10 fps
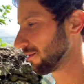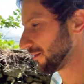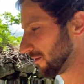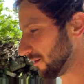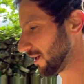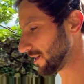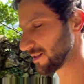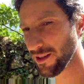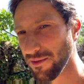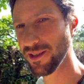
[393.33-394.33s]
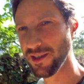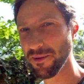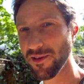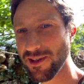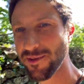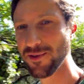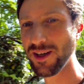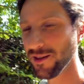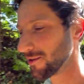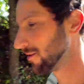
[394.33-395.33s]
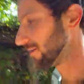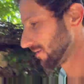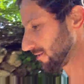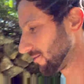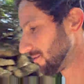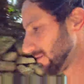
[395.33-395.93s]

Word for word: ehrlich gesagt, ich weiß gar nicht mehr, was ich dazu sagen soll. Also,